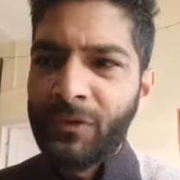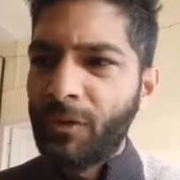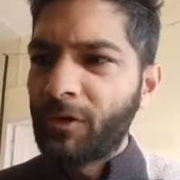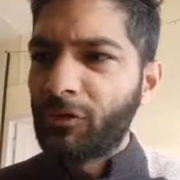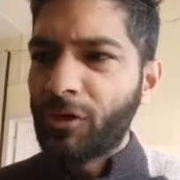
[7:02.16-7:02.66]

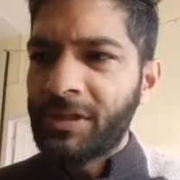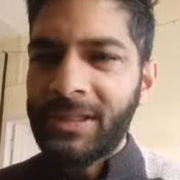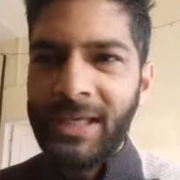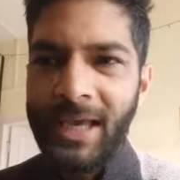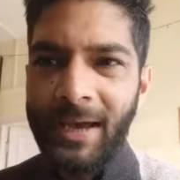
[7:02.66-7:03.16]
तो दो
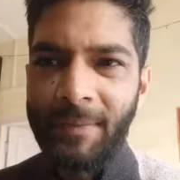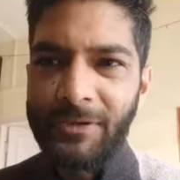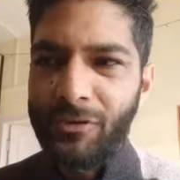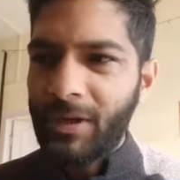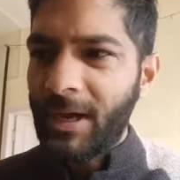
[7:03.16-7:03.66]
चीजें यहां पर
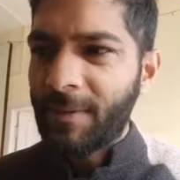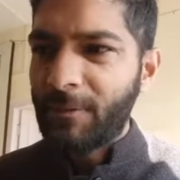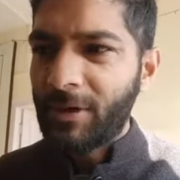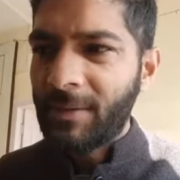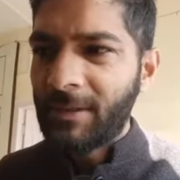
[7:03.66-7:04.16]
जो यहां पर
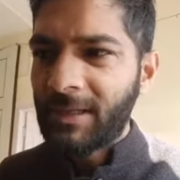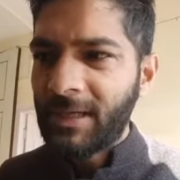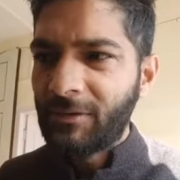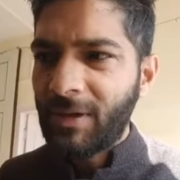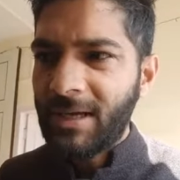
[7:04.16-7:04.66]

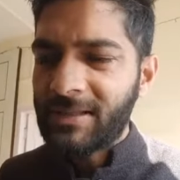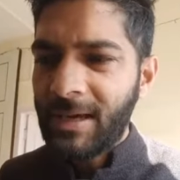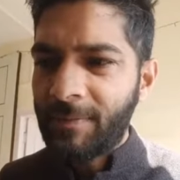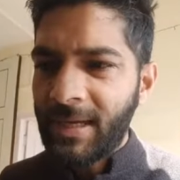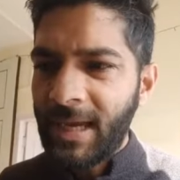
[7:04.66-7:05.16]
मुख्यमंत्री द्वारा
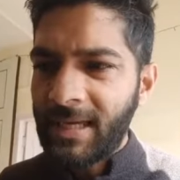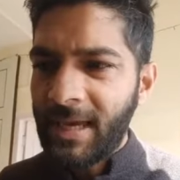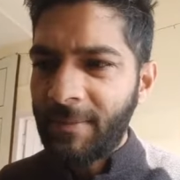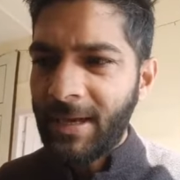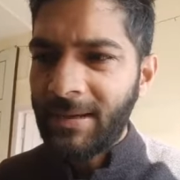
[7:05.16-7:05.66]
सामने आई
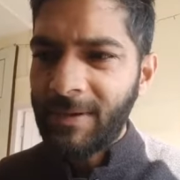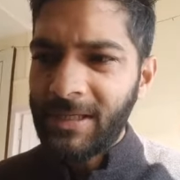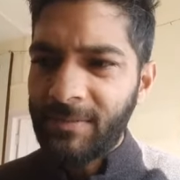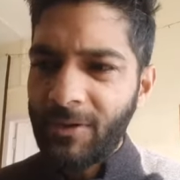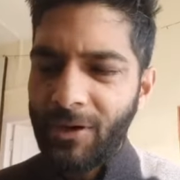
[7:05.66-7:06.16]
है हमारे
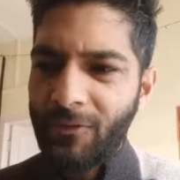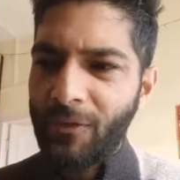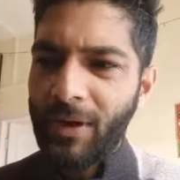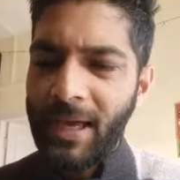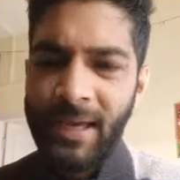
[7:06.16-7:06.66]
बीच में और
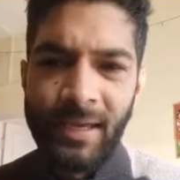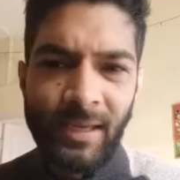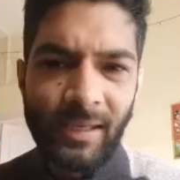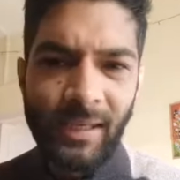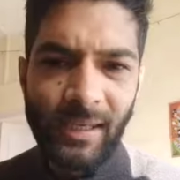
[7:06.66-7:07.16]
वो है
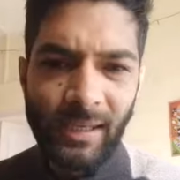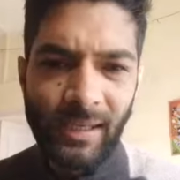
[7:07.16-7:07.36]
कि